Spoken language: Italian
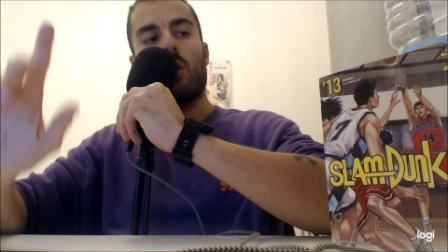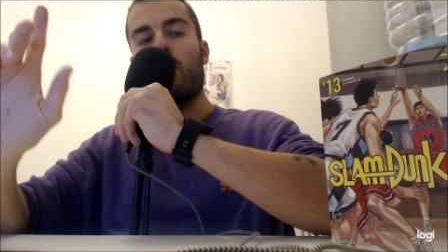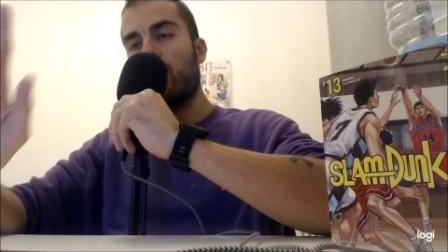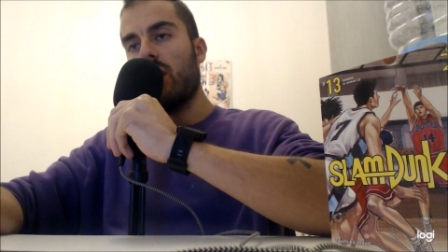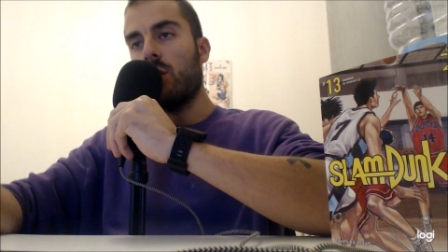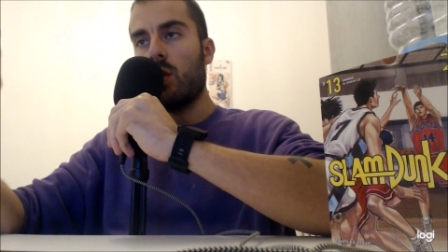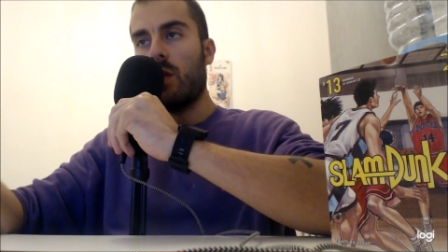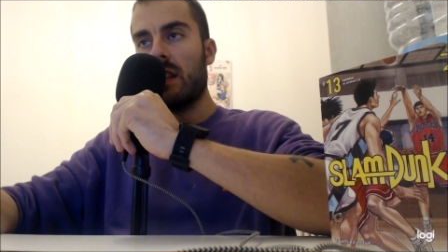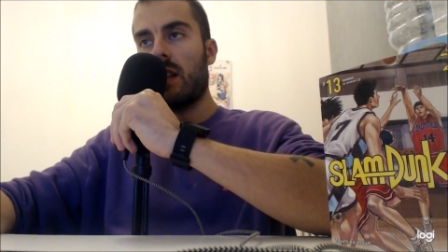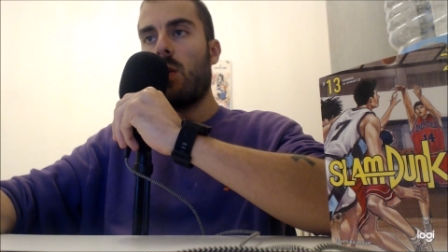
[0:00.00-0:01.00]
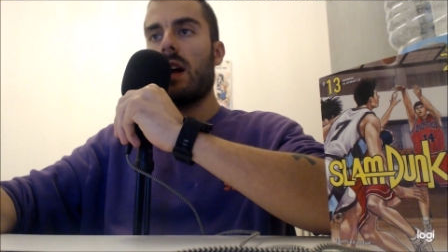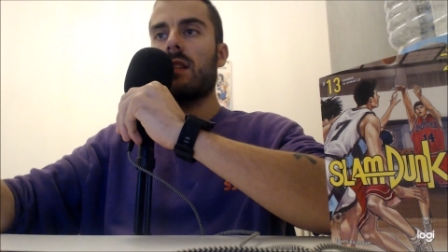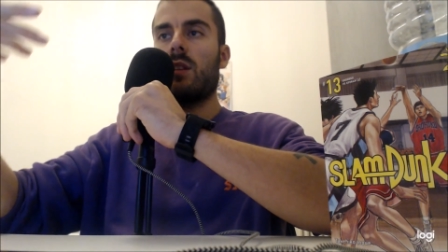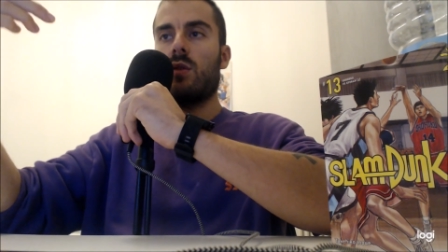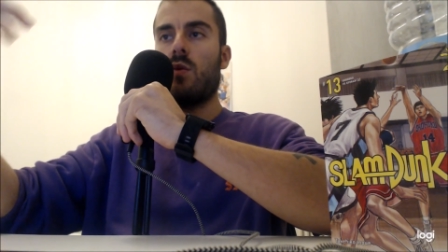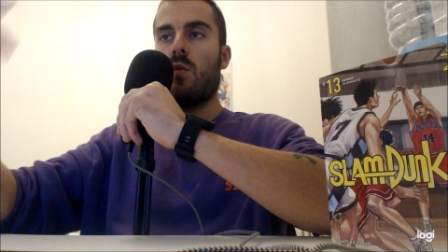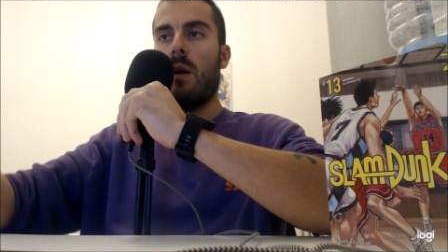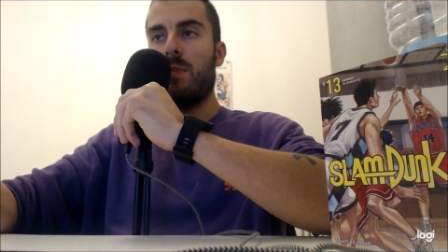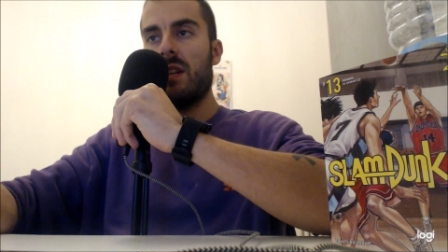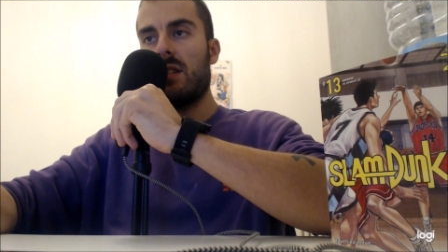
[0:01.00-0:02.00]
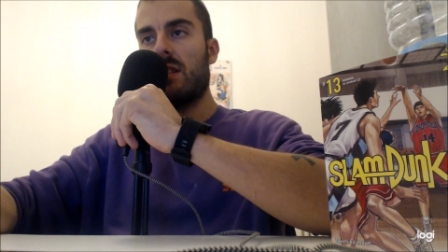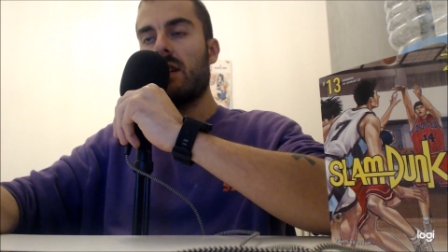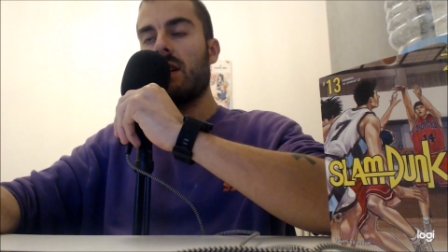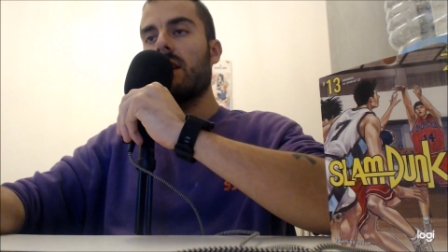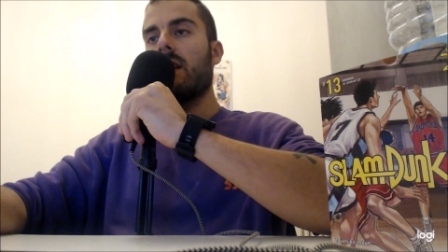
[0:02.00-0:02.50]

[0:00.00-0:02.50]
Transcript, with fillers: 994 di One Piece